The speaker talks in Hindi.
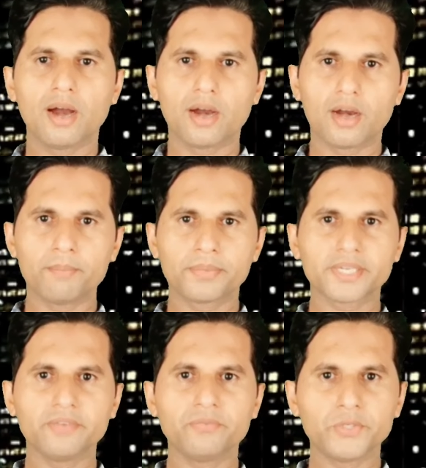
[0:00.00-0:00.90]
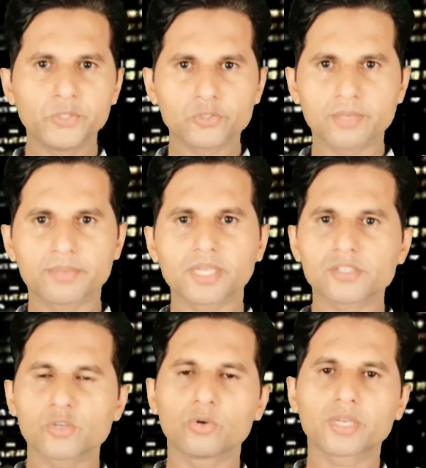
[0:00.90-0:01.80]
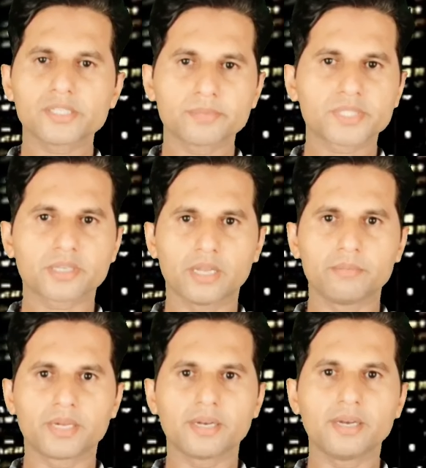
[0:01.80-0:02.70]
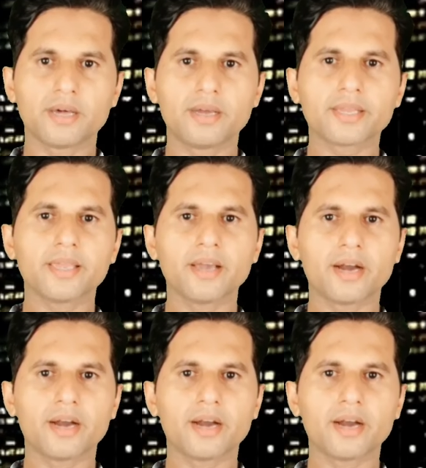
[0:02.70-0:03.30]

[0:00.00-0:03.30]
आपकी वीडियो से मुतासर होकर सब्सक्राइब करें ना कि